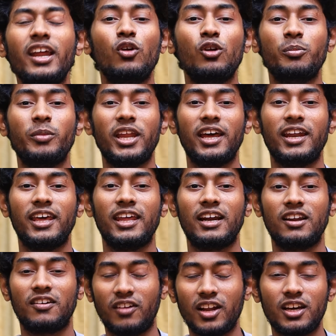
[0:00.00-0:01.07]
ரியலோன் மீடியா
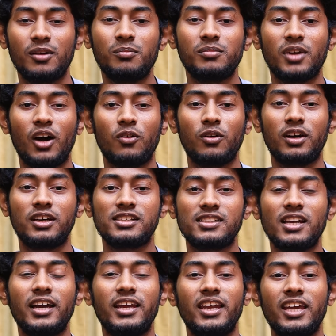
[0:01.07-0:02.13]
நேயர்களுக்கு வணக்கம் நான் உங்கள்
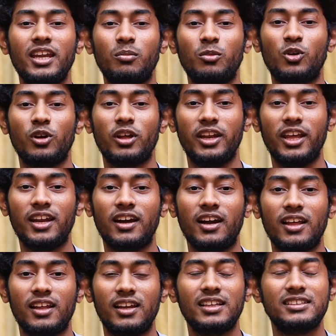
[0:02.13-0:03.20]
கிருஷ்ணா இன்றைக்கி நம்ம கூட
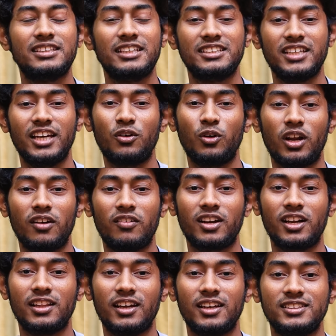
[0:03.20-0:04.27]
நேர்காணலில் திரு சேகுவார்
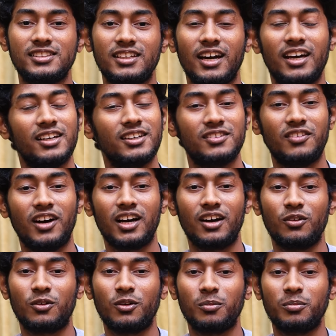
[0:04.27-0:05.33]
அவர்கள் தான் நினைஞ்சிருக்காரு
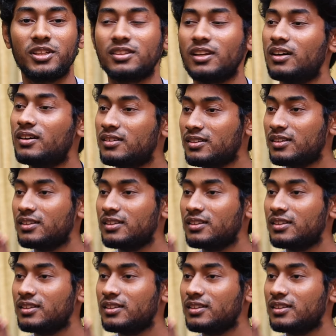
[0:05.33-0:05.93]
வாங்க அவர் கூட பேசலாம்